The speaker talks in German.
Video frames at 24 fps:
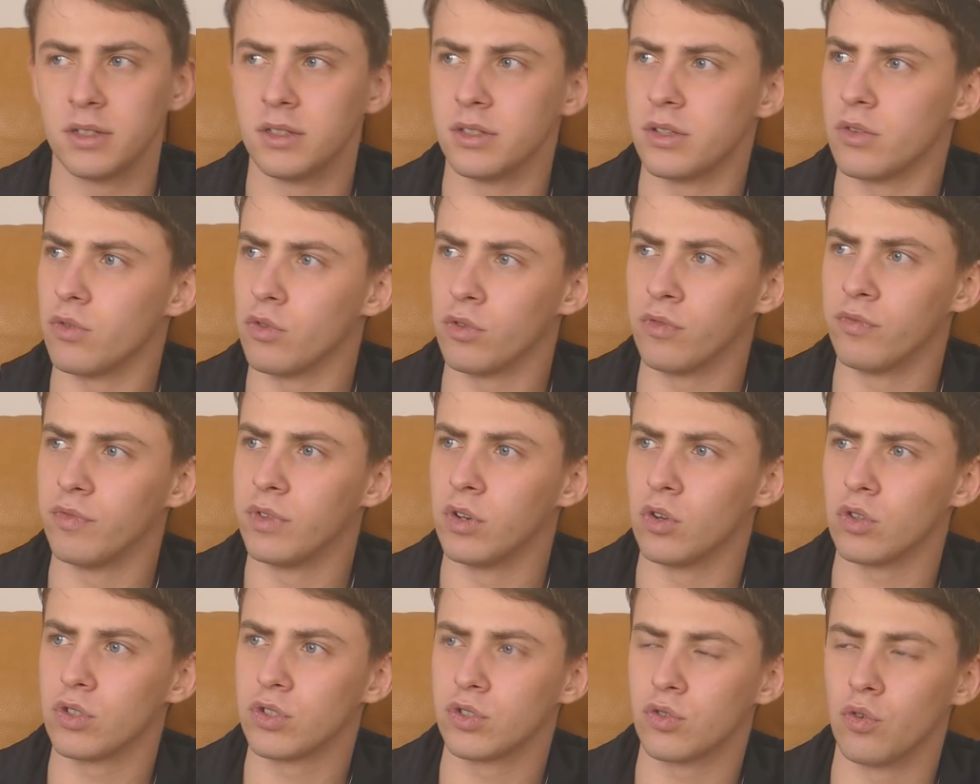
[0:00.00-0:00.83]
Ist irgendwie
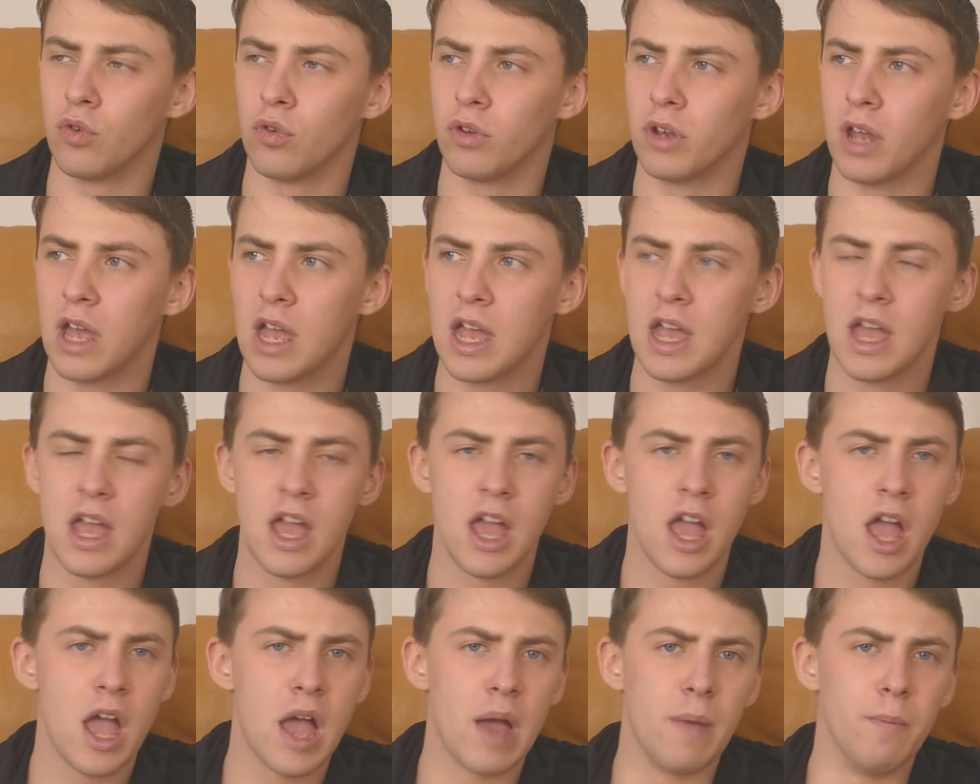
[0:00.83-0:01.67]
noch so ein
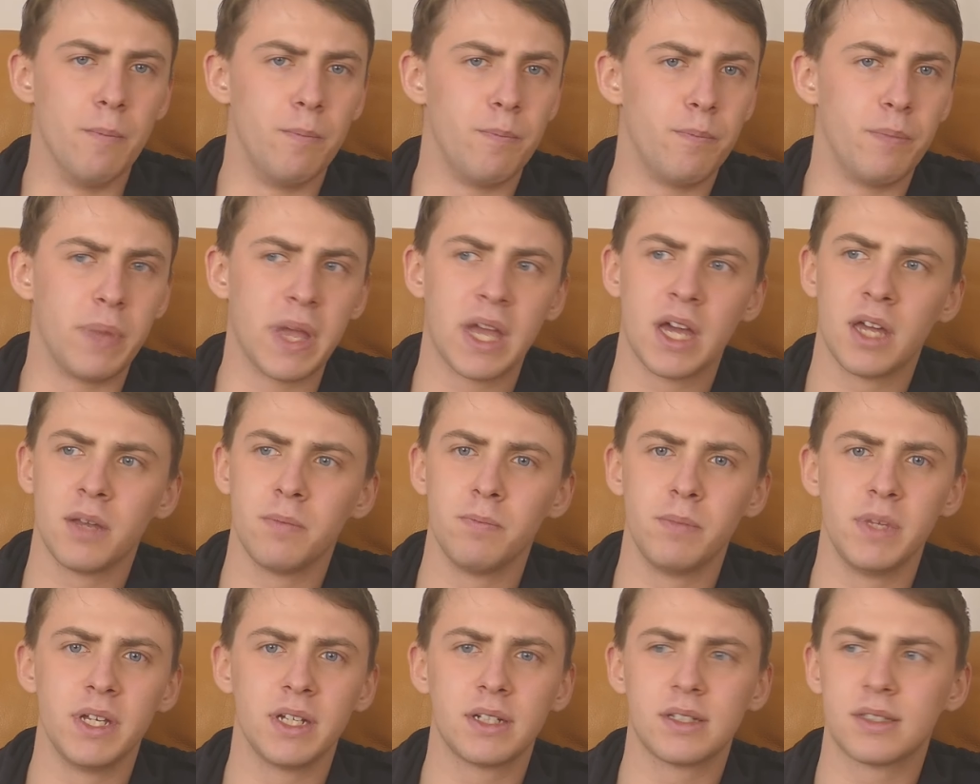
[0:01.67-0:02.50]

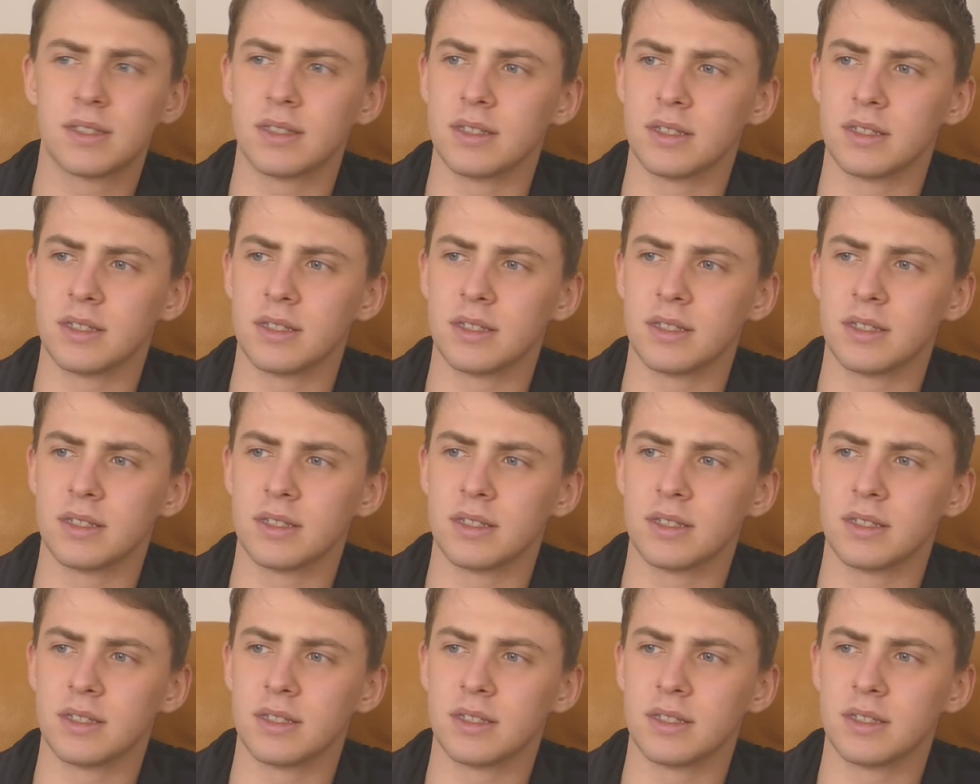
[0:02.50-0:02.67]
Bärenmix.